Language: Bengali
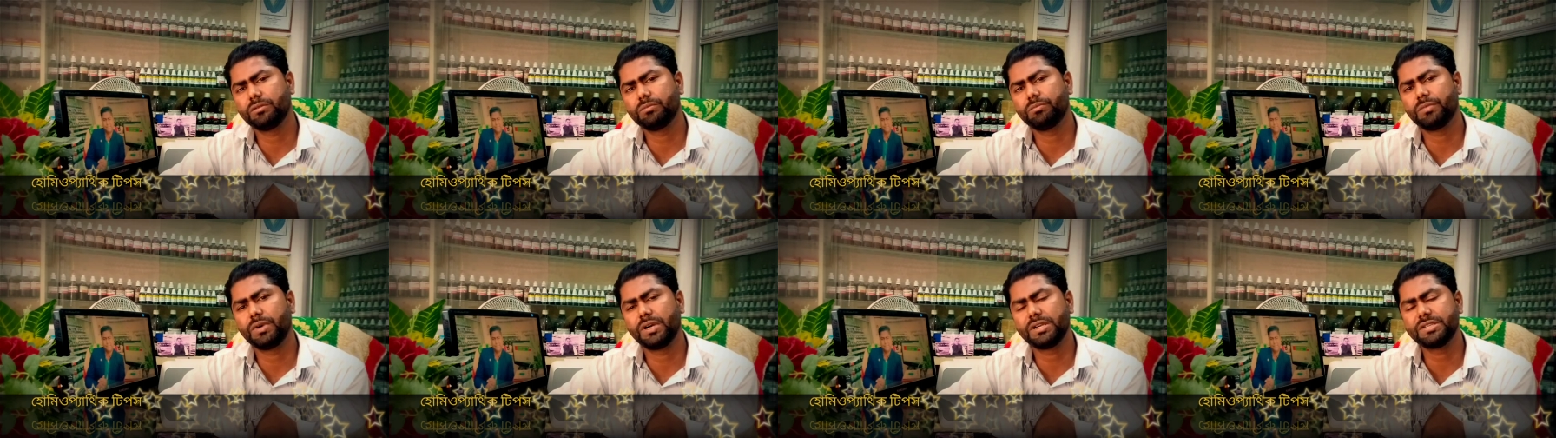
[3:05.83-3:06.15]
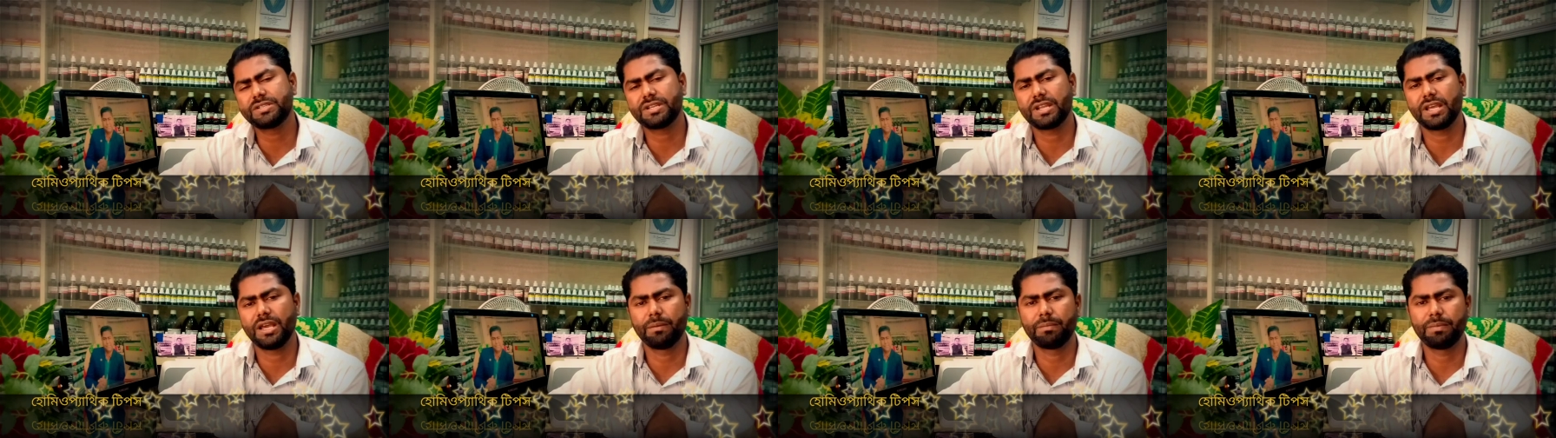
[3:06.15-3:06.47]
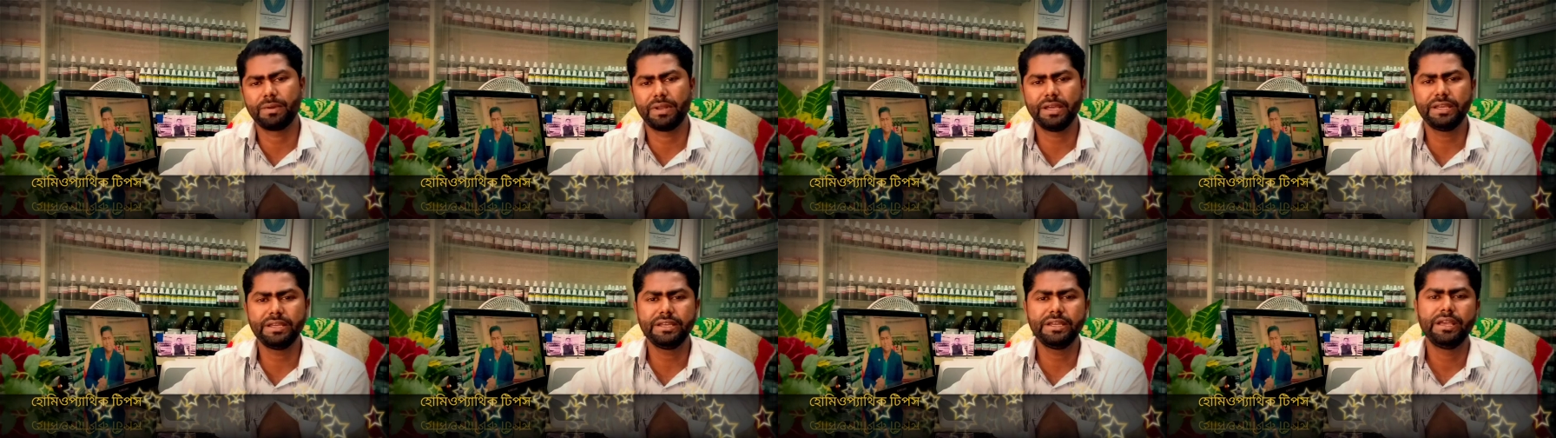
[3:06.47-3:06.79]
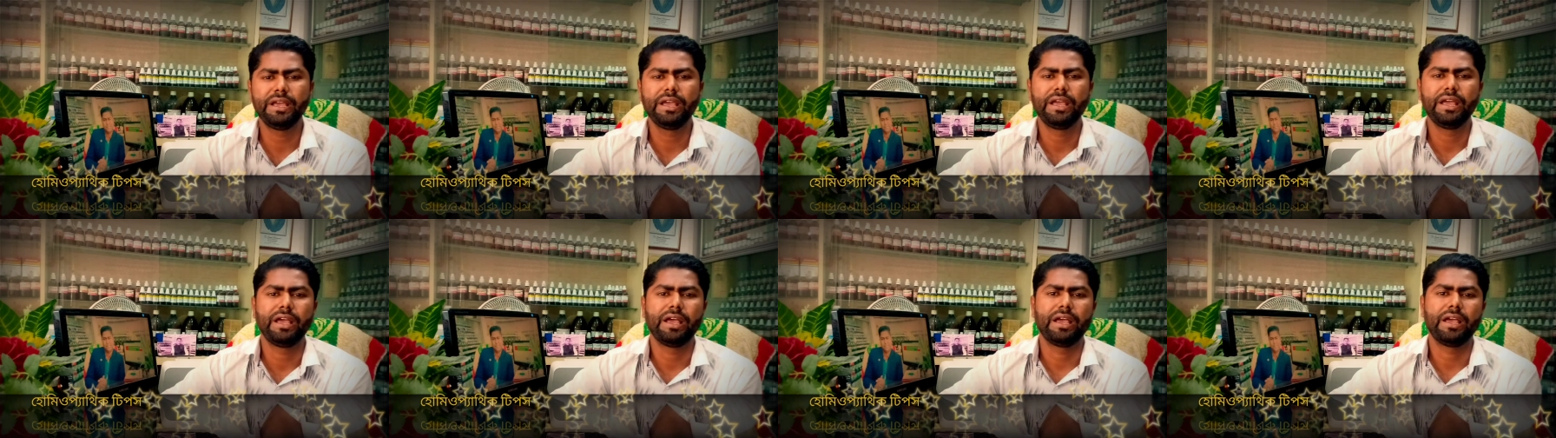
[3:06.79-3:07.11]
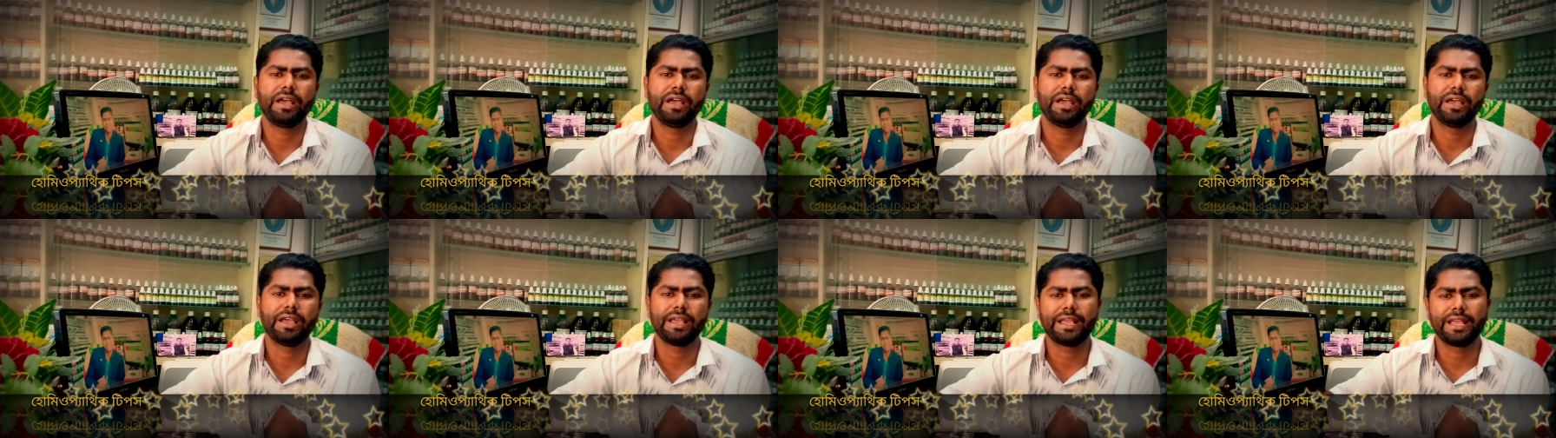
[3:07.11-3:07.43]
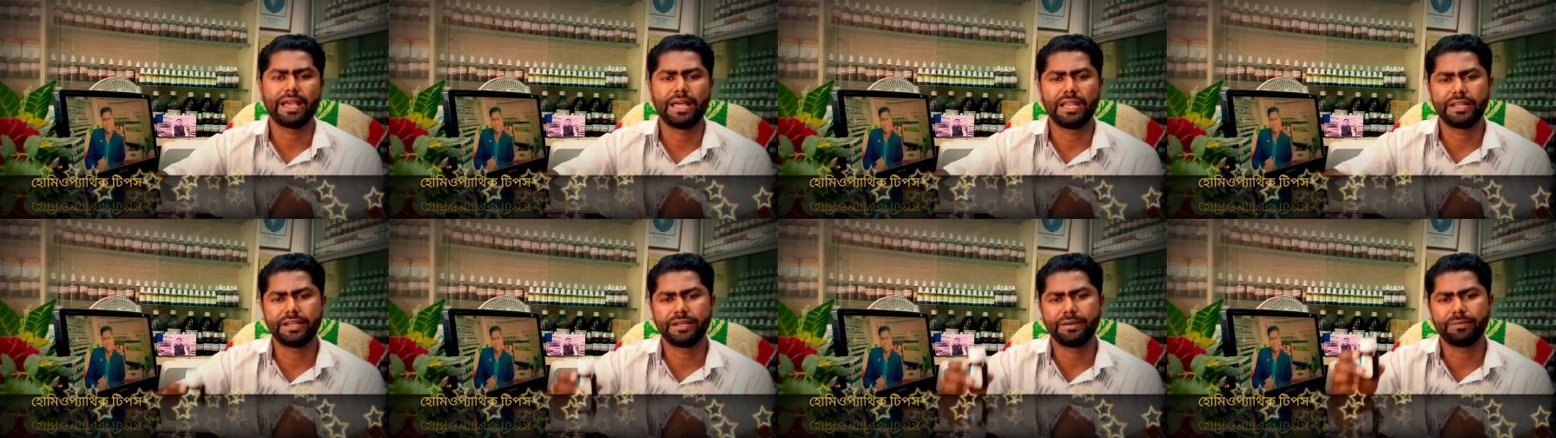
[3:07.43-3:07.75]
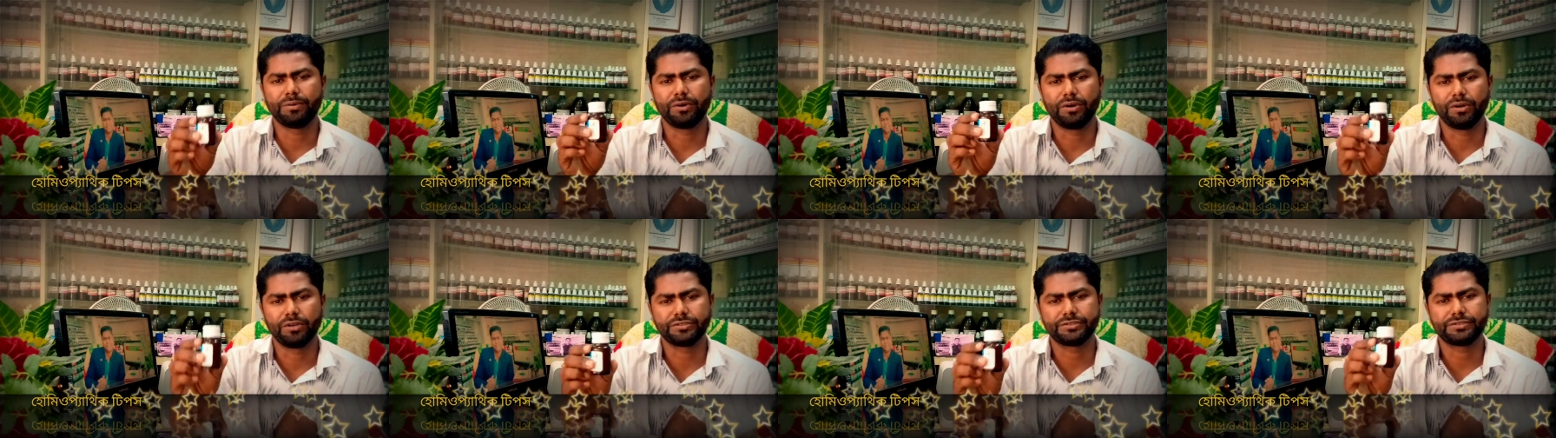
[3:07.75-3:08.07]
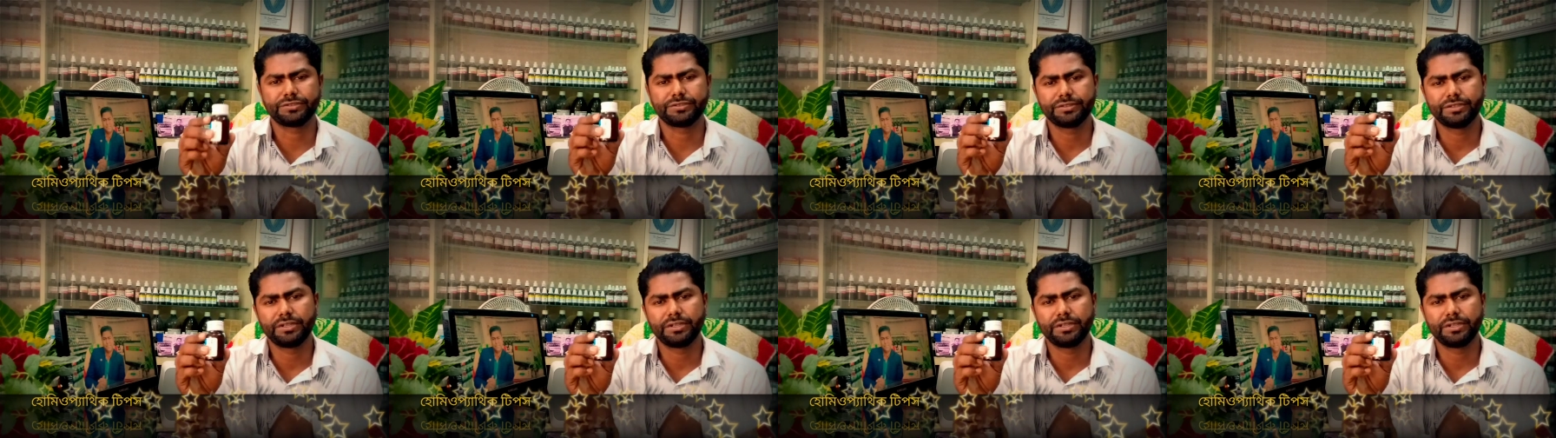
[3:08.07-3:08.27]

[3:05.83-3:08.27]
মাস্ট অ্যাপ্লাই ক্যালিফস